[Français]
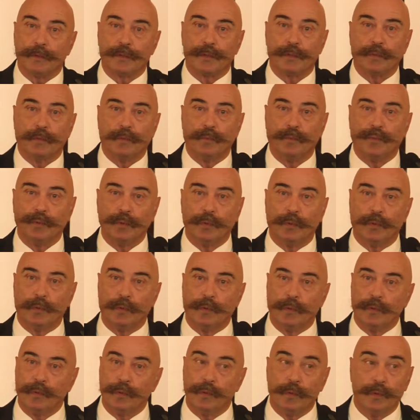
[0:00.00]
son
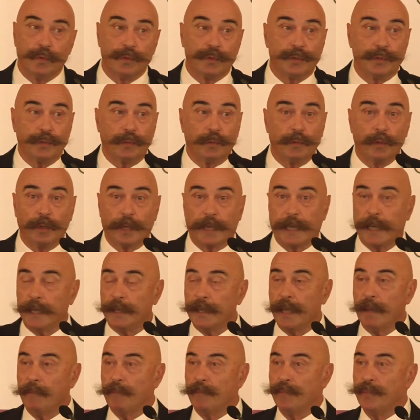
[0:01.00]
bureau, sur le
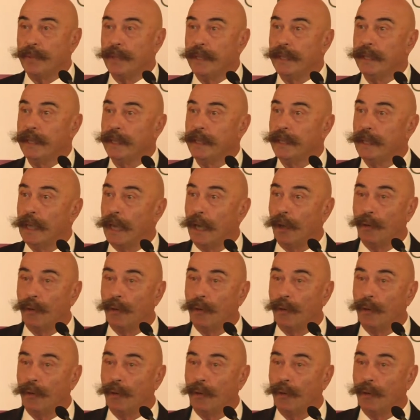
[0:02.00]
canapé,